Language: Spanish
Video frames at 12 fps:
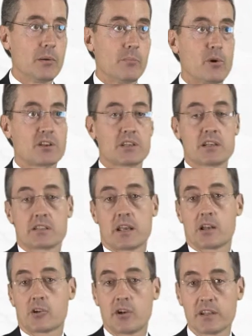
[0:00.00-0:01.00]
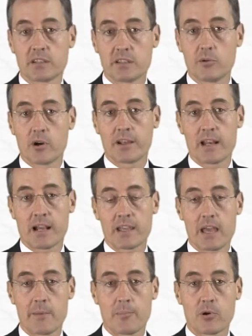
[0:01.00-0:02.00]
pues es el colectivo en
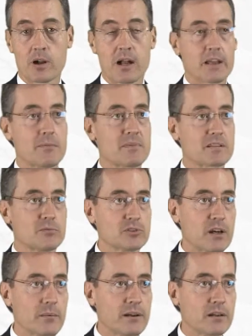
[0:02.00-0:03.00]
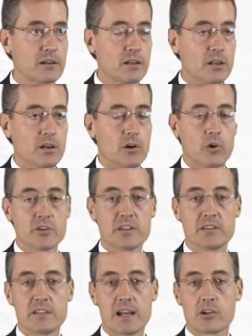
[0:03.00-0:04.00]
aquella época que más votaba. Hoy
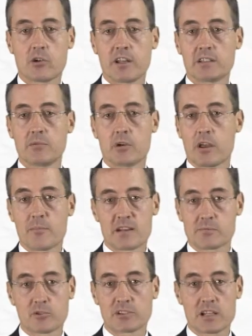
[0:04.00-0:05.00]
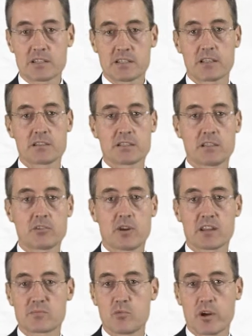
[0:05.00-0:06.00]
en día el colectivo que más votan siguen siendo
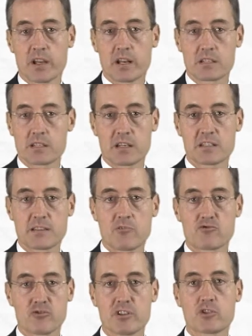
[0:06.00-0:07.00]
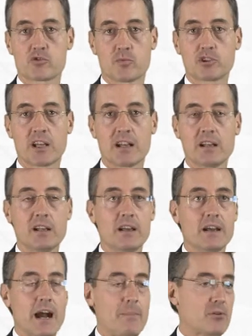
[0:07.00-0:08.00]
las mujeres. En Estados Unidos votan
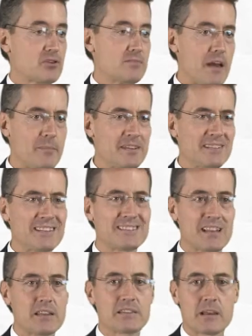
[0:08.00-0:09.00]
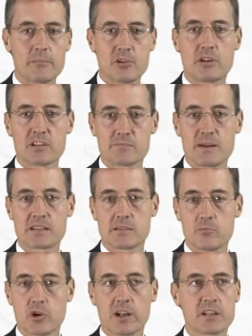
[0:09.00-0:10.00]
aproximadamente 30 millones más de
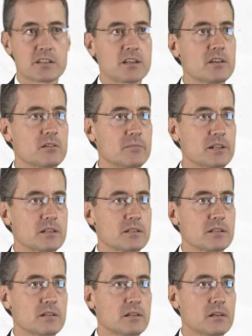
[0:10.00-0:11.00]
mujeres que de hombres.